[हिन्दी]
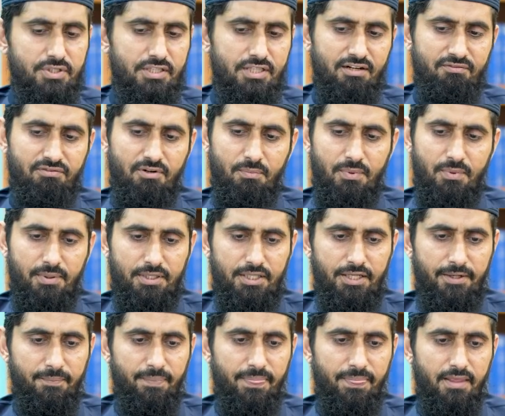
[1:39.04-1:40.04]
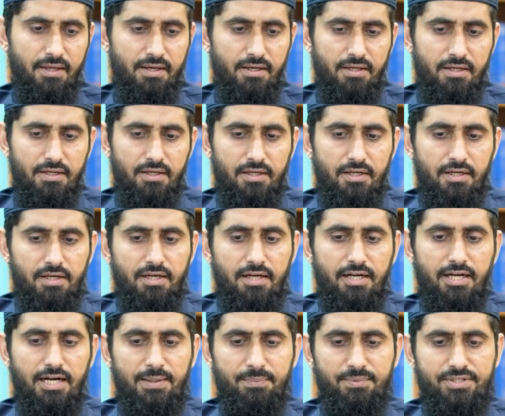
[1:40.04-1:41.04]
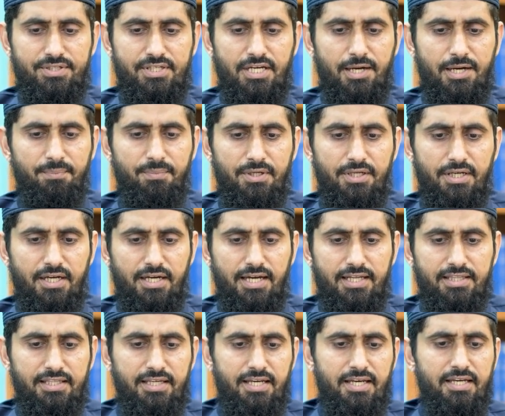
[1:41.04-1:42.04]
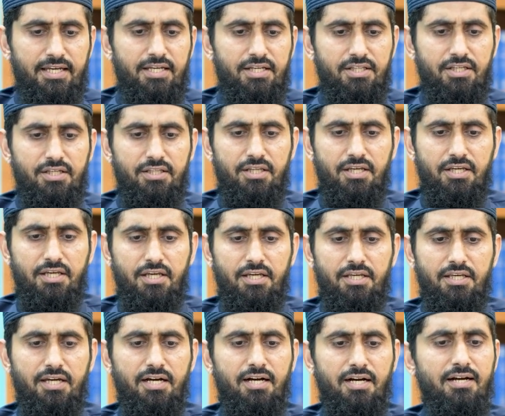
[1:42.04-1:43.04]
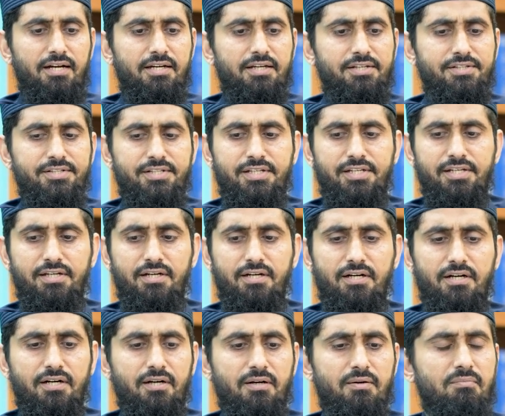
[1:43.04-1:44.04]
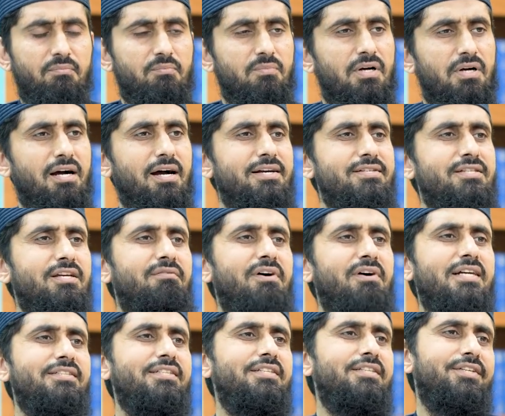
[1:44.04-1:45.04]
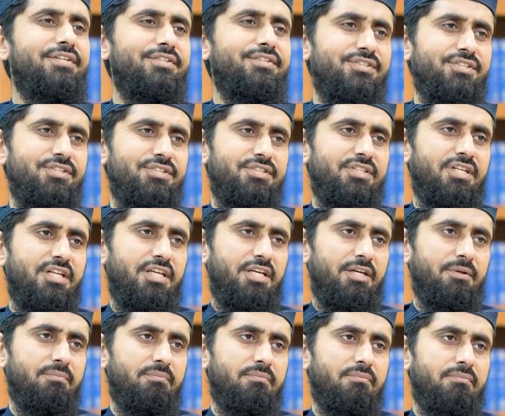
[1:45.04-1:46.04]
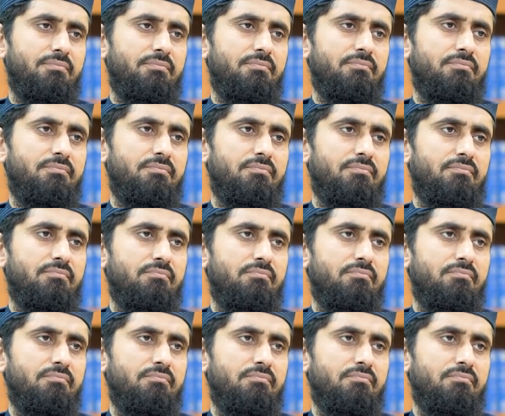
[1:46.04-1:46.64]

उसकी तरफ हम आते हैं गांधी हम्म। साहब ये कहते हैं कि जी देखें यहाँ किसी ख़ास आवाज़ की तखसीस नहीं है हम्म।